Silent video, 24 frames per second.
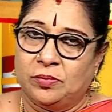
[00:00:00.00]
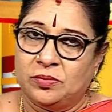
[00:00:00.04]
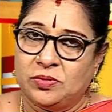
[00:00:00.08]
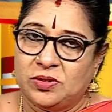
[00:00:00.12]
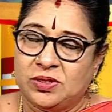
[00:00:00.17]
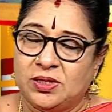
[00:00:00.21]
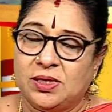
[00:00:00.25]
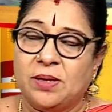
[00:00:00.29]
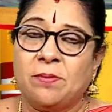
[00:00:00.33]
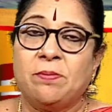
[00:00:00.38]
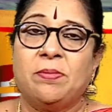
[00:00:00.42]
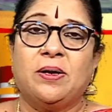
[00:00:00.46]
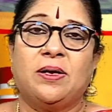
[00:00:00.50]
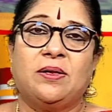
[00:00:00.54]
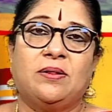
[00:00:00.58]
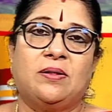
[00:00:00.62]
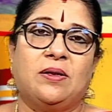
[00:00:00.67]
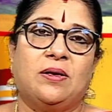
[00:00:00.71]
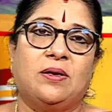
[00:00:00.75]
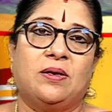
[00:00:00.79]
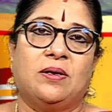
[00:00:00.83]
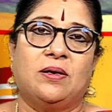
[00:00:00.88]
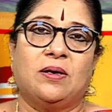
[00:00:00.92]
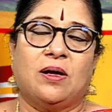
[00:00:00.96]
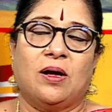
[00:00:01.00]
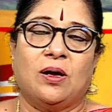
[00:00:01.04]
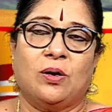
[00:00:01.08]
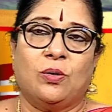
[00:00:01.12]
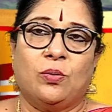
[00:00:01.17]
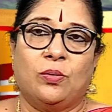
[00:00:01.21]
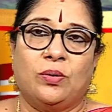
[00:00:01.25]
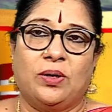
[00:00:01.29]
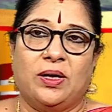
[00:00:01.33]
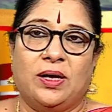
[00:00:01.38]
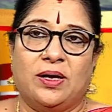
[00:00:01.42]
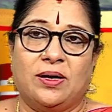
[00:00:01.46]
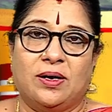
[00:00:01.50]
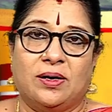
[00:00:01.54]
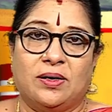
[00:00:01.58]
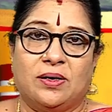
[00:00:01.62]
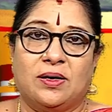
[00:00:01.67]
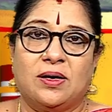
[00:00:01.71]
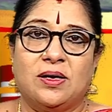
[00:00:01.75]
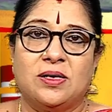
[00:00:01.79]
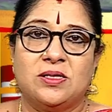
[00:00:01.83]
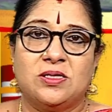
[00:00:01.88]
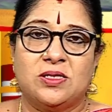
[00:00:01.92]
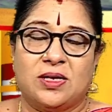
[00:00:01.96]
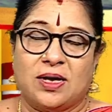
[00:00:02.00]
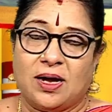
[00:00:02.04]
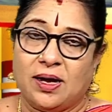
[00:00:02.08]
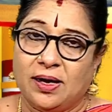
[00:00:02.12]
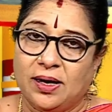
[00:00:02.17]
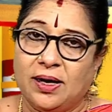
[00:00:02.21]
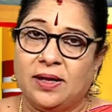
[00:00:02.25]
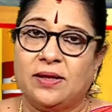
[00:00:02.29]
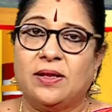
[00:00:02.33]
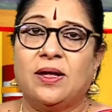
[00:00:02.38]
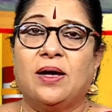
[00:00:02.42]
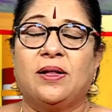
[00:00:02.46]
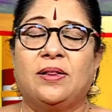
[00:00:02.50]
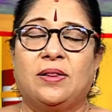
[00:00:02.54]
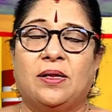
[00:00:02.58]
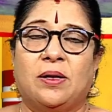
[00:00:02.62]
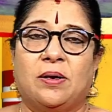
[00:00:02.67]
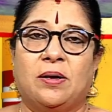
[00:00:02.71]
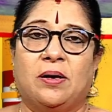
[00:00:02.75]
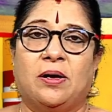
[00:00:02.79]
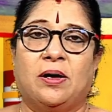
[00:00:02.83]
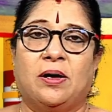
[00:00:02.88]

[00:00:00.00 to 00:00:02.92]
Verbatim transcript: சிதம்பரத்தில் இருக்கக்கூடிய நட்ராஜர் அங்கே தான் அந்த